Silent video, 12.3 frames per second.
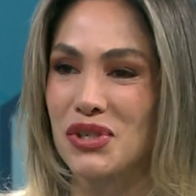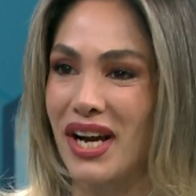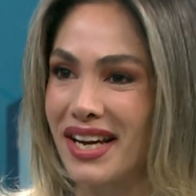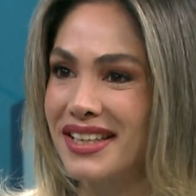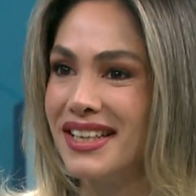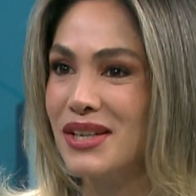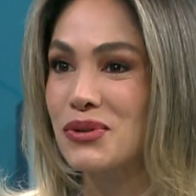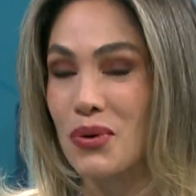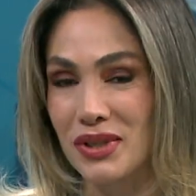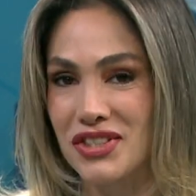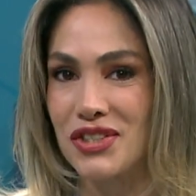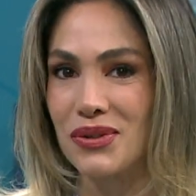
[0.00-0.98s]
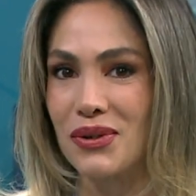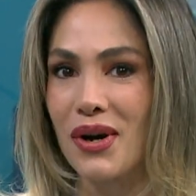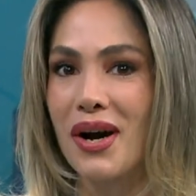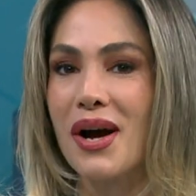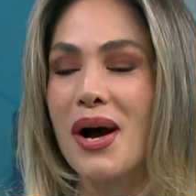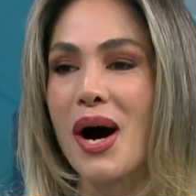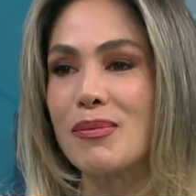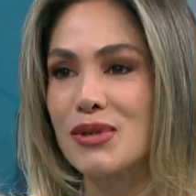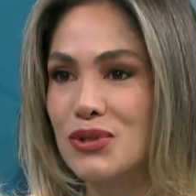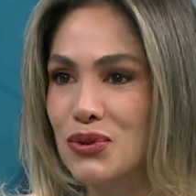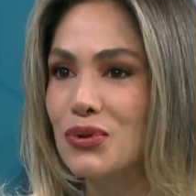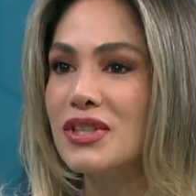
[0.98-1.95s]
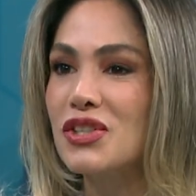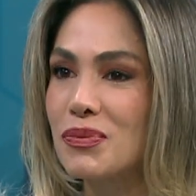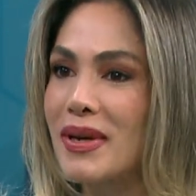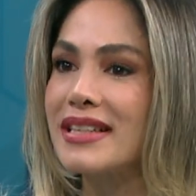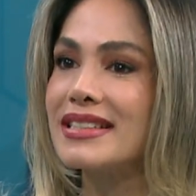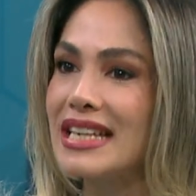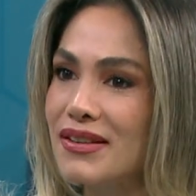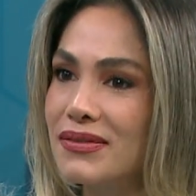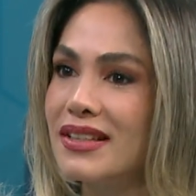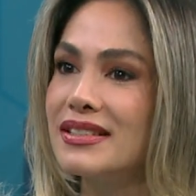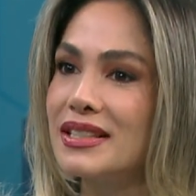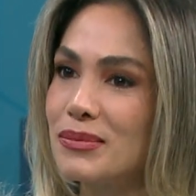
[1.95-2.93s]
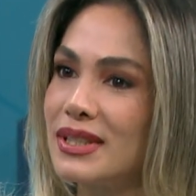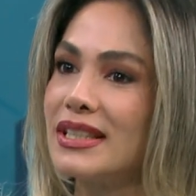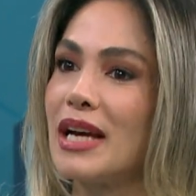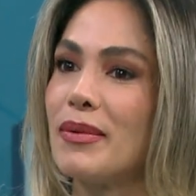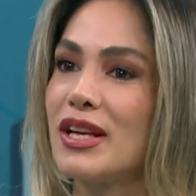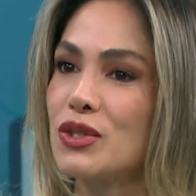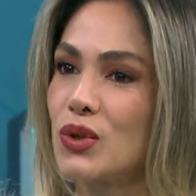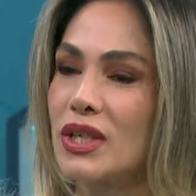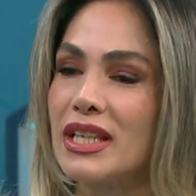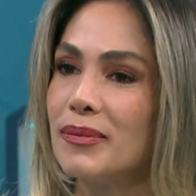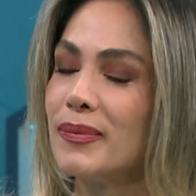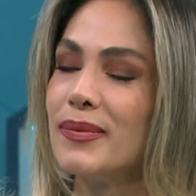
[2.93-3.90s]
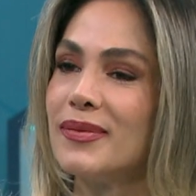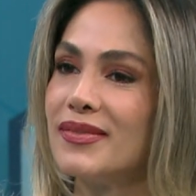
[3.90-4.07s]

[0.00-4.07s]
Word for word: Çay evet. çok içiliyor. Ama su içmek zayıflatır mı? Hemen sorayım.